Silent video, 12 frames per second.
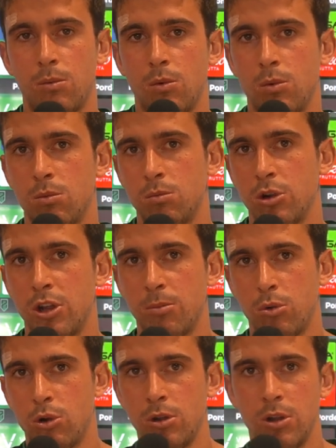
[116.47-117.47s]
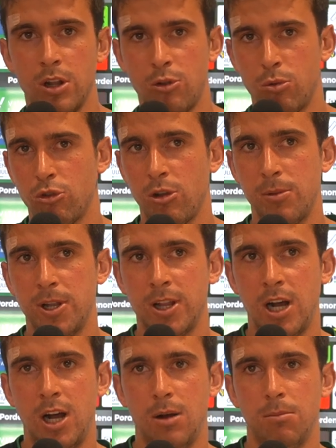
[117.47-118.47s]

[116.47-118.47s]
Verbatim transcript: un po, di, po' di responsabilità,